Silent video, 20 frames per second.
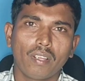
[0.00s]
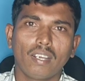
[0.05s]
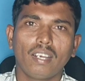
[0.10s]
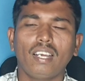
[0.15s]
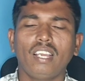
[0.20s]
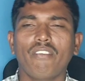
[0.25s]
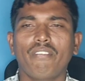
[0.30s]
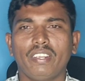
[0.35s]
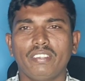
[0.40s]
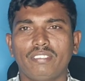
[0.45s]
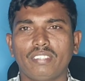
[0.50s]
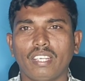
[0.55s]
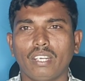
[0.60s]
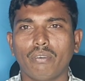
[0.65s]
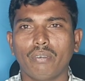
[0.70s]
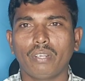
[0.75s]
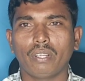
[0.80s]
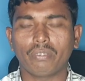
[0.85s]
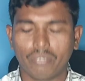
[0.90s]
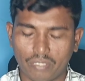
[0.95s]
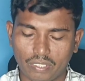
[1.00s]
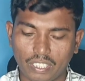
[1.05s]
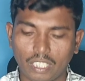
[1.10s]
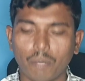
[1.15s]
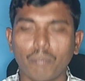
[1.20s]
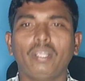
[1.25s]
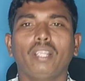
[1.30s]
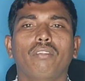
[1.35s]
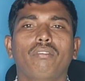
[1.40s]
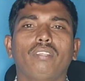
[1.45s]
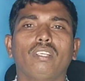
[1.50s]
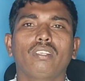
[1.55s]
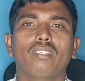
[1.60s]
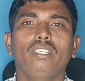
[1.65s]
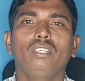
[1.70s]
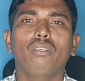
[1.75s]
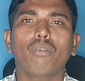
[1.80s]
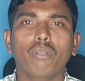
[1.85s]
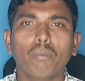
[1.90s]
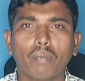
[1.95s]
హాయ్ ఫ్రెండ్స్ ఎలా ఉన్నారు నేను మీ సార్
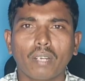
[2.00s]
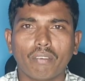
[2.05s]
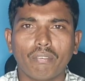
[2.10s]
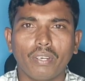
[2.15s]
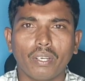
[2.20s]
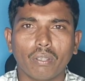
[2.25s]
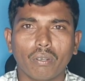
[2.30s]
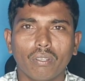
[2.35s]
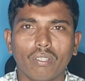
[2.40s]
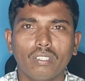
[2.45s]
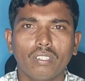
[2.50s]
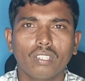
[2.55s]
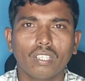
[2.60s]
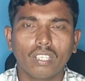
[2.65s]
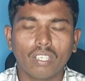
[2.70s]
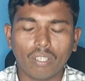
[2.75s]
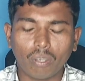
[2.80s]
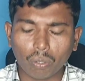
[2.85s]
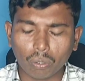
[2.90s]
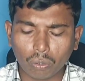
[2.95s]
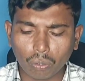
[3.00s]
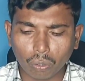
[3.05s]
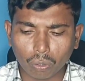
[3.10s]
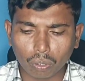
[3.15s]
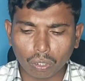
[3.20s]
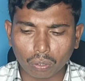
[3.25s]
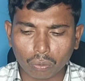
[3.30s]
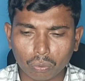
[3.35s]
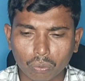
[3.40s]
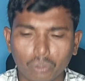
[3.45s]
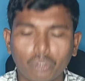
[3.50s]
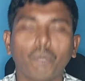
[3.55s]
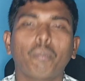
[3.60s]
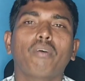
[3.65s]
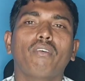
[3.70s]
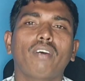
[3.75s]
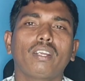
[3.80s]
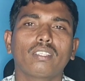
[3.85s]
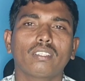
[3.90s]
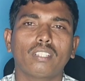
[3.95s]
ఈరోజు మన వీడియోలో నిరుద్యోగులకు
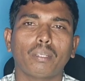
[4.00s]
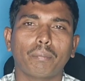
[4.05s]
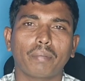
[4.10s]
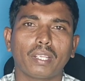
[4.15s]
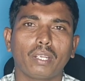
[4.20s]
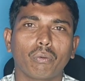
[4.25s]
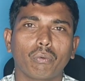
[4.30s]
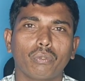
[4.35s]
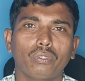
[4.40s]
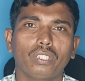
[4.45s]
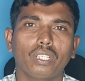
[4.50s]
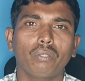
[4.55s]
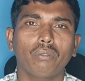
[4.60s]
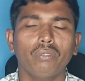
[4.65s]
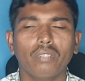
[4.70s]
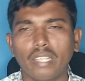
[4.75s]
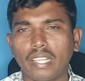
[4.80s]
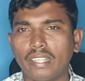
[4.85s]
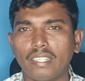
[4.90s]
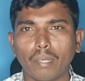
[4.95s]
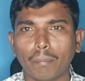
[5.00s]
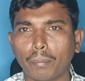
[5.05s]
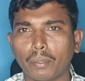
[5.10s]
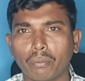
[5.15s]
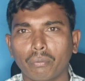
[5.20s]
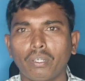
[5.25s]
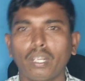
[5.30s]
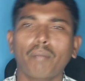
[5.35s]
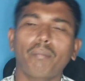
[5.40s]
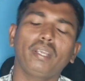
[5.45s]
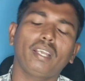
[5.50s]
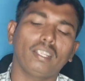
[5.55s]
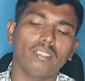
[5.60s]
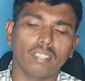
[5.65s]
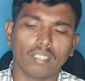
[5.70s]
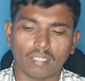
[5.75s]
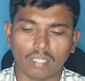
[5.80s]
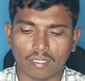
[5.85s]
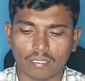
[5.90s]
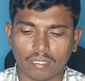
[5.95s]
శుభవార్త చెప్పడానికి వచ్చాను నేను చెప్పకున్నా మీకు
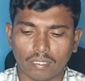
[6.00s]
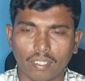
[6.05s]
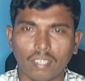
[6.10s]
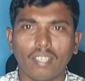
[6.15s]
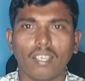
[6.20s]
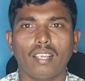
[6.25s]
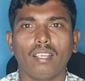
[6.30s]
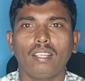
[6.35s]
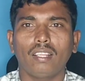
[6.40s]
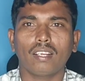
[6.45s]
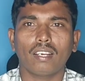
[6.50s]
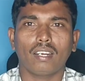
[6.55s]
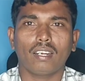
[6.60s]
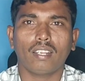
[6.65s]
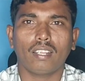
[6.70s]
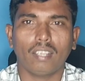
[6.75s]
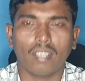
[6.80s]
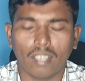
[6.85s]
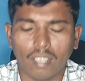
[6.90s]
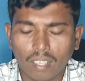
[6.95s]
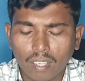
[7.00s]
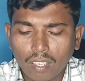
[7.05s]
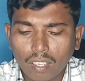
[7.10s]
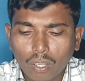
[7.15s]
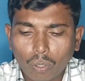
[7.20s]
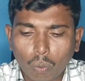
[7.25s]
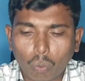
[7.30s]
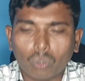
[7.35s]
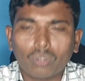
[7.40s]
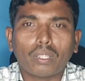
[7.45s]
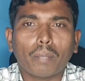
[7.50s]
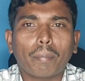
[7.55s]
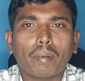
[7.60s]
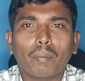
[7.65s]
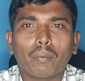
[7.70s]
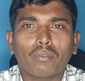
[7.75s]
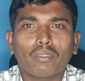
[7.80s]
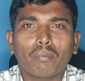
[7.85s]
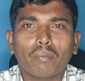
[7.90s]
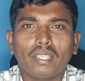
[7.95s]
అందరికీ తెలిసిందే ఎందుకంటే కొత్త
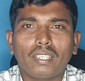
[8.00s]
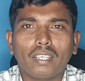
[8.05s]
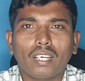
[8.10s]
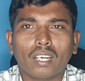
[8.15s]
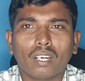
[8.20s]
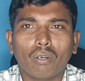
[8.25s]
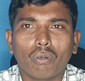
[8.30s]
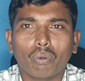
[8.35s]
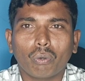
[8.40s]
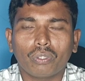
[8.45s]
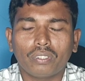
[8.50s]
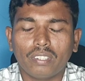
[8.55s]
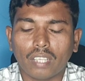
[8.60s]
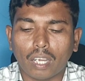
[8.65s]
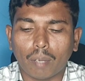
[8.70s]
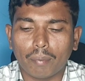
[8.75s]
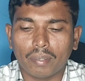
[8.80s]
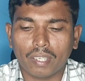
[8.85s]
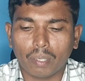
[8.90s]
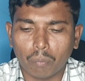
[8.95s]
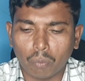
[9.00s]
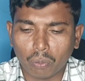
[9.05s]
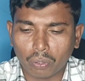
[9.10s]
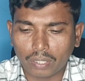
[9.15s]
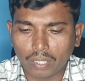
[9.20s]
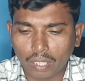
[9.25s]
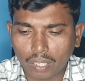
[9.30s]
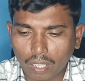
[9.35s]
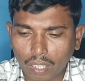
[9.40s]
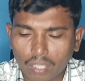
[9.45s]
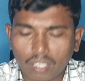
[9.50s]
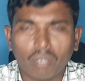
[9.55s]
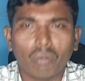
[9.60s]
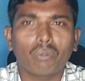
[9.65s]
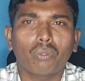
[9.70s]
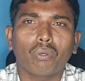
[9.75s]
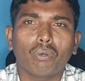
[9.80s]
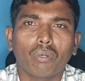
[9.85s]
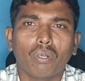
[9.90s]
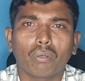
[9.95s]
ప్రభుత్వం అధికారంలోకి వచ్చింది కాబట్టి ముఖ్యంగా
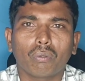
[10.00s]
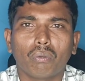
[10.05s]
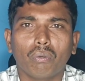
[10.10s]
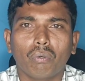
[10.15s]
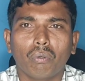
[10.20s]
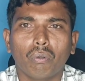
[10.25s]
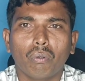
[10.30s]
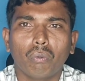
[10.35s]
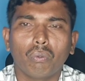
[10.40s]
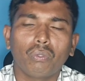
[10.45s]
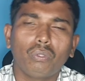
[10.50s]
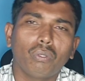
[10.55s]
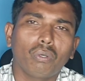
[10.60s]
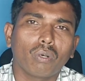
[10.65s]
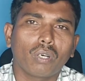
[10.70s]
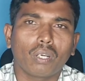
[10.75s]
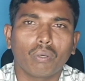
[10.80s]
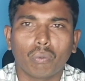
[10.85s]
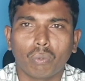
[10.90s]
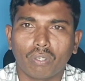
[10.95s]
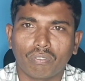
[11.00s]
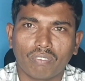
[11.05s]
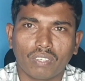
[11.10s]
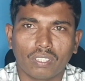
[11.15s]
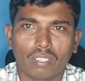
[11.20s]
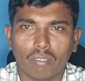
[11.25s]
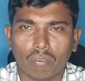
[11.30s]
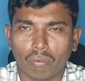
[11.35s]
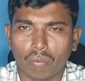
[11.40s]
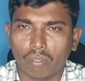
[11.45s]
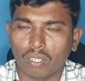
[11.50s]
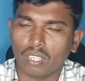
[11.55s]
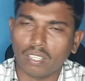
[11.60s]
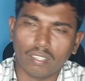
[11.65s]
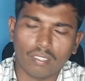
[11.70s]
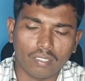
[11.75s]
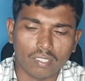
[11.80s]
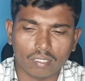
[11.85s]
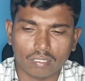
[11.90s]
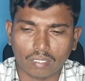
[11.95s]
నిరుద్యోగులకు ఉద్యోగ నోటిఫికేషన్
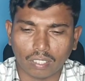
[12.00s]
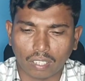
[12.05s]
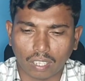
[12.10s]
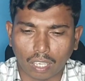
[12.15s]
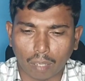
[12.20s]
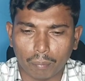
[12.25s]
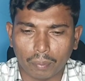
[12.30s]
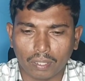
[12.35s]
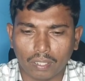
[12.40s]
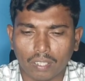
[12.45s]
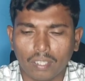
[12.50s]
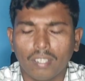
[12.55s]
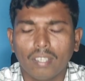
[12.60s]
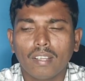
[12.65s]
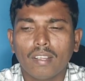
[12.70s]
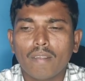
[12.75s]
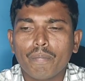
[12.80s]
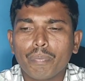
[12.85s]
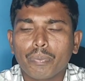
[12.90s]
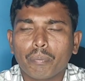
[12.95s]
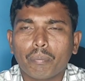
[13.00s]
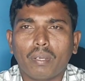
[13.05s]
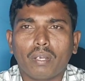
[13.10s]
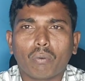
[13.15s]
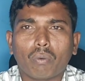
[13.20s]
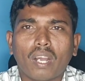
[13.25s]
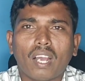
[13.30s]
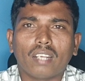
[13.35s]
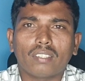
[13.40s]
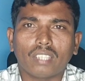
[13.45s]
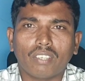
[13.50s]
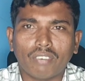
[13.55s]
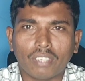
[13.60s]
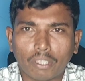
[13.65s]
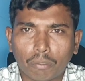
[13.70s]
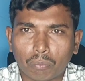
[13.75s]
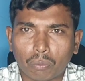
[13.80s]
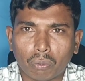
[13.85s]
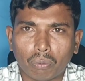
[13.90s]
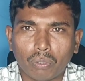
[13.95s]
రిలీజ్ చేస్తారు కాబట్టి మరి ఒక
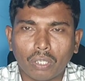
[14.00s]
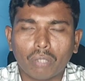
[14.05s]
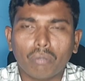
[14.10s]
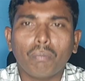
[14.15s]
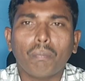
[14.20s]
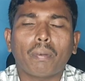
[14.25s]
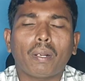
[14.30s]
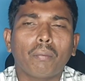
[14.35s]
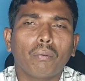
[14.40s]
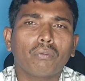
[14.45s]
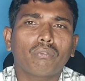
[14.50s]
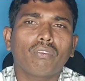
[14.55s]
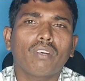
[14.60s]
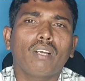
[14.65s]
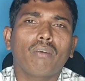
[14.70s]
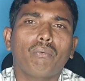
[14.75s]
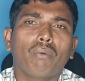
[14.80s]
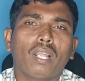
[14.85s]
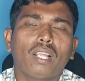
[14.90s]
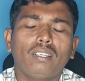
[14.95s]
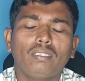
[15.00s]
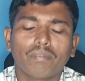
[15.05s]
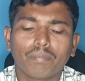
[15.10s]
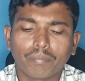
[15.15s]
ఆశావాదంతో ఉన్నారు ప్రభుత్వం కూడా